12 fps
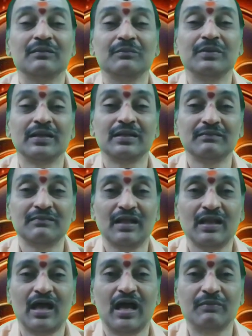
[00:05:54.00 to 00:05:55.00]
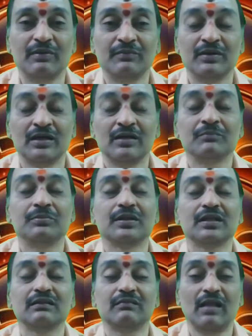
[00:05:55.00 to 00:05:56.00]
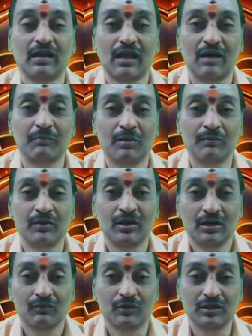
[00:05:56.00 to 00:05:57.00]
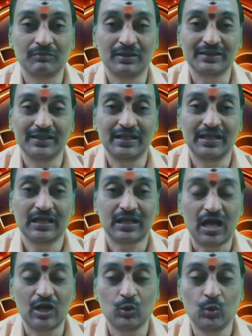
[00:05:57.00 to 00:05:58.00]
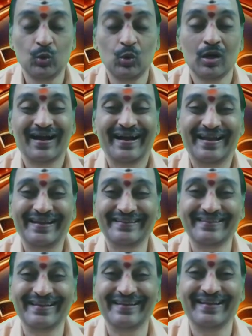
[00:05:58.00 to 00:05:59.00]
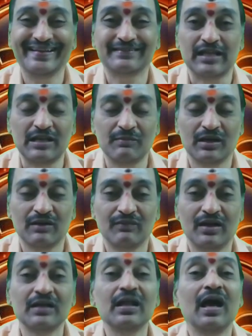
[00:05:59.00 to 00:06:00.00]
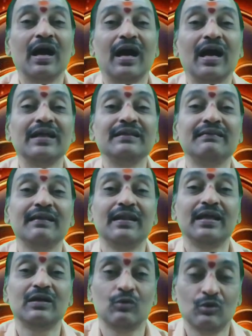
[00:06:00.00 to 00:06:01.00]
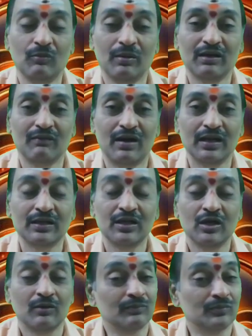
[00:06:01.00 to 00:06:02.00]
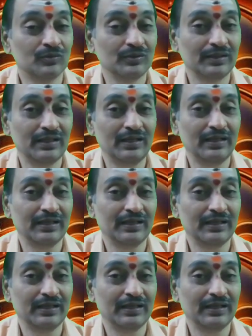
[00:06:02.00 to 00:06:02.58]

மிகுந்த லாபம் பெருத்த லாபம் ஒன்பதிலே ராகு ஐந்திலே சனி பகவான் ஐந்திலே குரு பகவான் மூன்றிலே